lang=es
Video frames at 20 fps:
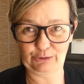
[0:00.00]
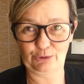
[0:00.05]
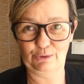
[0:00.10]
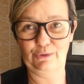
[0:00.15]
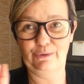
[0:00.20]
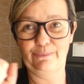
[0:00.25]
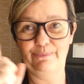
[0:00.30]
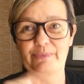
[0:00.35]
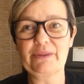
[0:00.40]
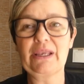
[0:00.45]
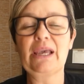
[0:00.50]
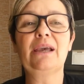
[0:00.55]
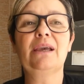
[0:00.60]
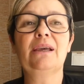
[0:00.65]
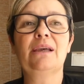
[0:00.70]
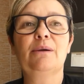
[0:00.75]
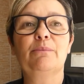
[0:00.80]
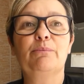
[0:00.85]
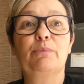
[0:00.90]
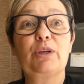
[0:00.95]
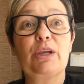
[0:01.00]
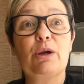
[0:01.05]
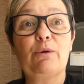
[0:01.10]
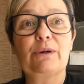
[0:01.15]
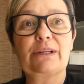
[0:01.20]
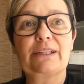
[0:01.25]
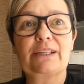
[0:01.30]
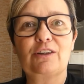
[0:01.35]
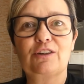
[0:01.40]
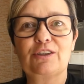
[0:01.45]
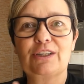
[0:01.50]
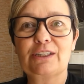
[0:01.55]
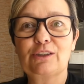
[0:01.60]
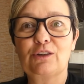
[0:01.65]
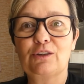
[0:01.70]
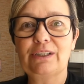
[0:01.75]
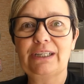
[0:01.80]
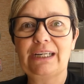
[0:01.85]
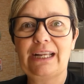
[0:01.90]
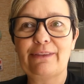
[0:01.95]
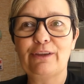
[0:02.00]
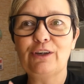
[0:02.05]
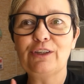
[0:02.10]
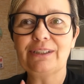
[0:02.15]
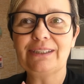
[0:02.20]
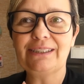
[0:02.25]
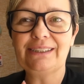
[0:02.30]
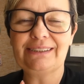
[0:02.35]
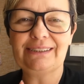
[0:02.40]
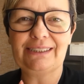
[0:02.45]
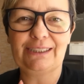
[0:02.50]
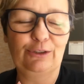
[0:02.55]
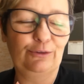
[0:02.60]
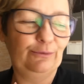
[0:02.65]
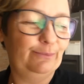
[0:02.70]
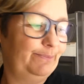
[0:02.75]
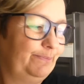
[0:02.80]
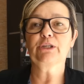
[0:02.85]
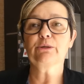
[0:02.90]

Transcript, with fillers: todo voy a guardarlo en el congelador y sigo.